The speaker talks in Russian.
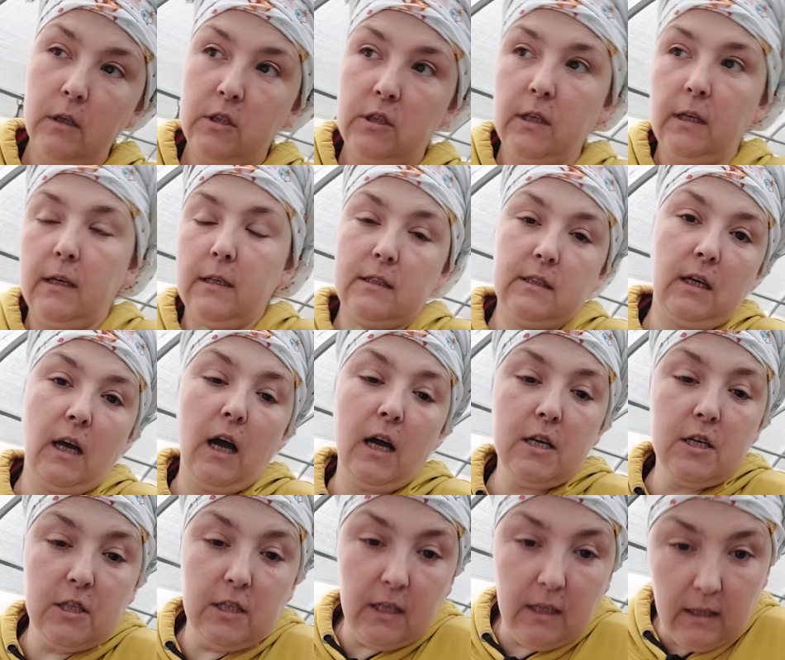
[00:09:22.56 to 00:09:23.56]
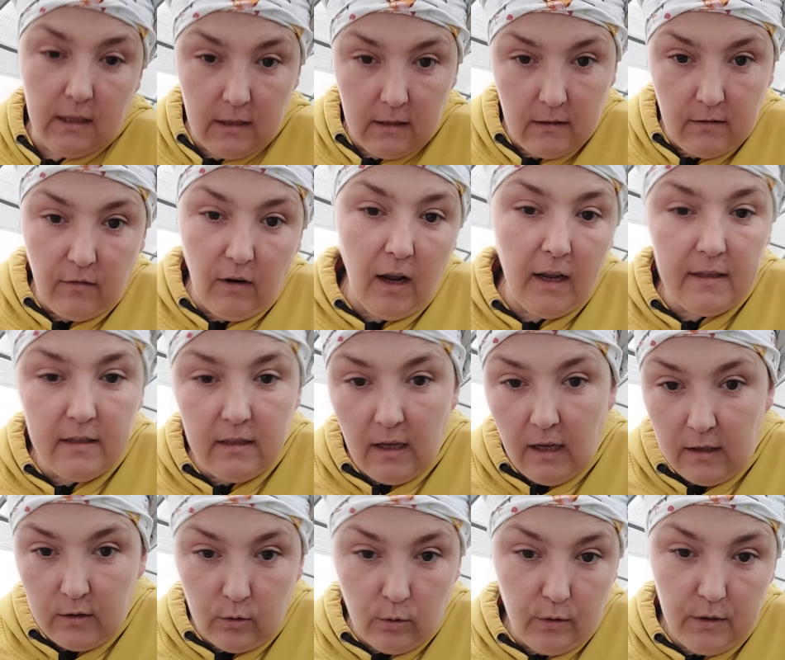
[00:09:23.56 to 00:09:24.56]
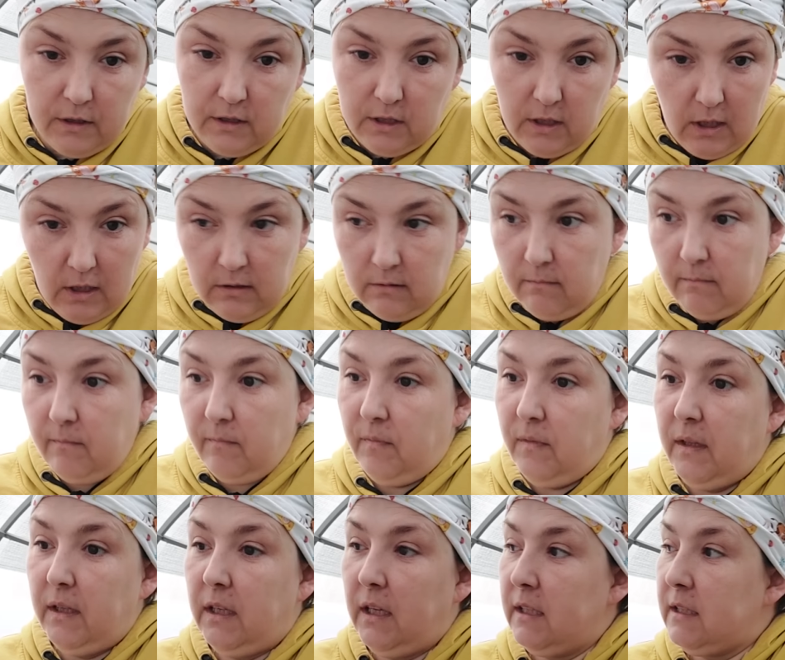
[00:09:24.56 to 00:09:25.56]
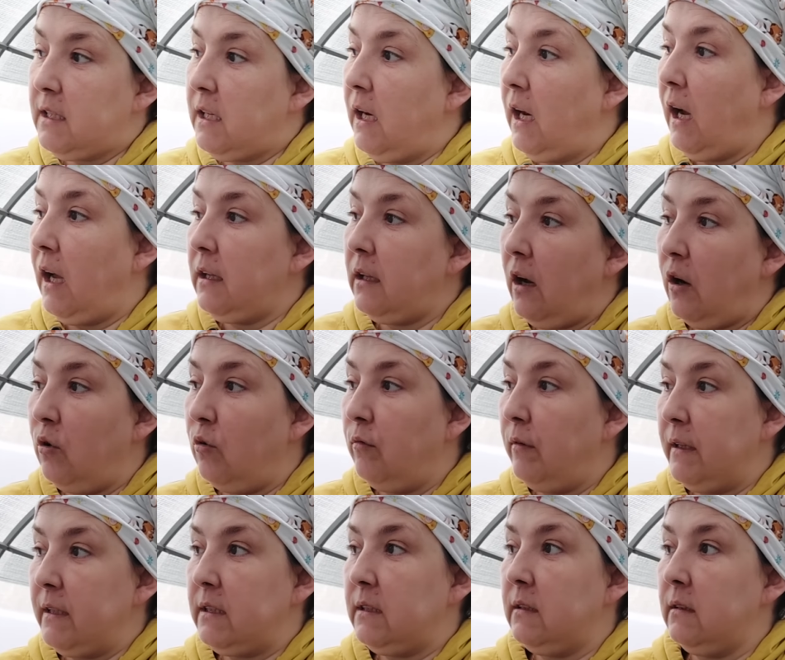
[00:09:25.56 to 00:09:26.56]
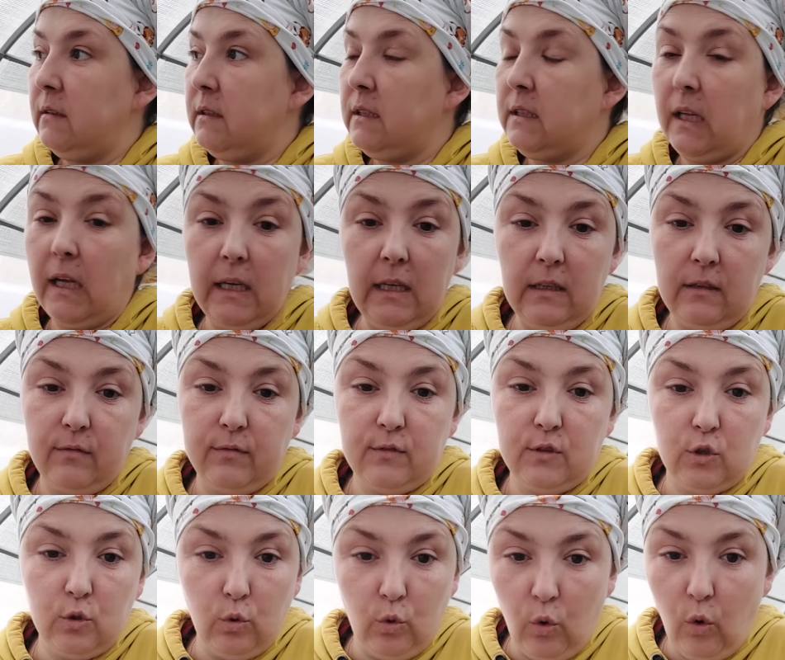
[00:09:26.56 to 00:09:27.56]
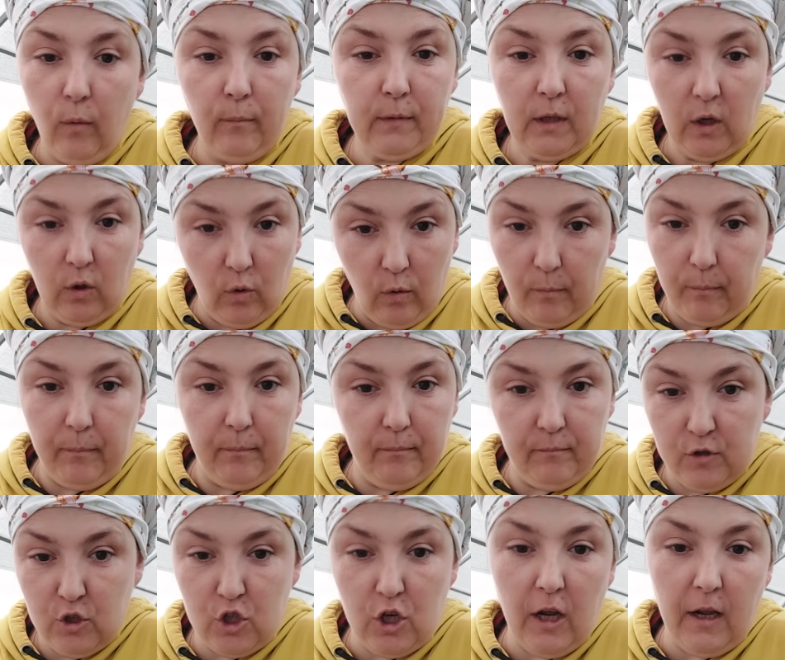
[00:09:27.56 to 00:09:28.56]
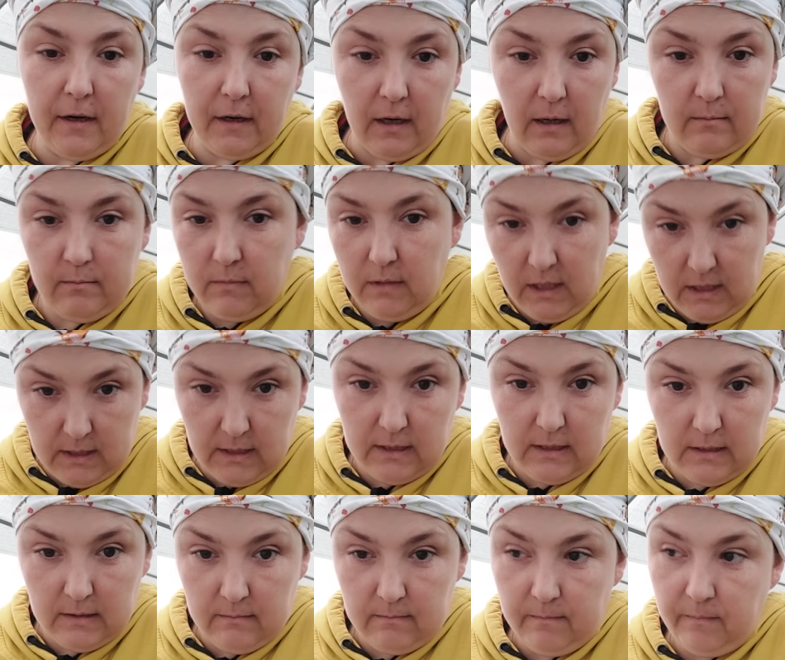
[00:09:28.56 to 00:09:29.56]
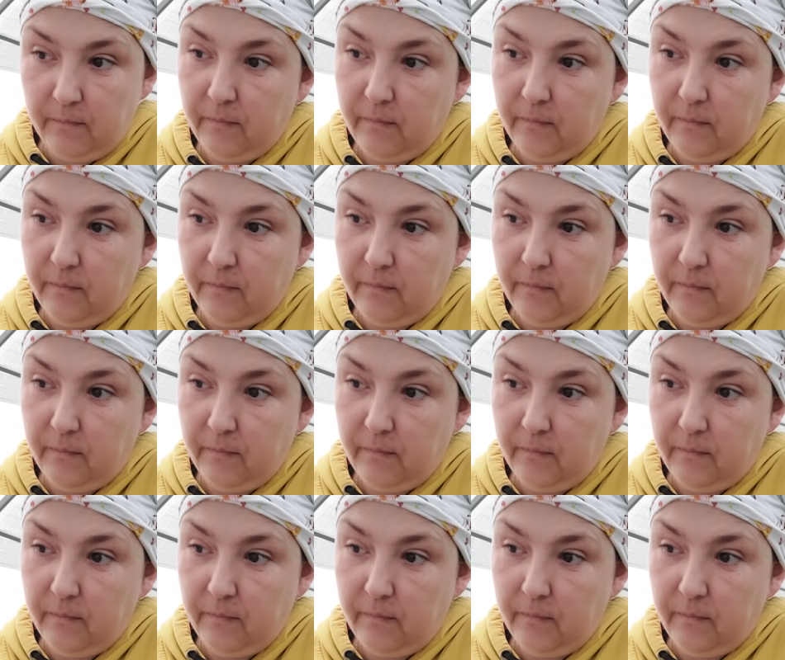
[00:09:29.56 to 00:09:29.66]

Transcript: через каждые два дня, то и день, если она у вас э, стоит в сухом таком жарком месте.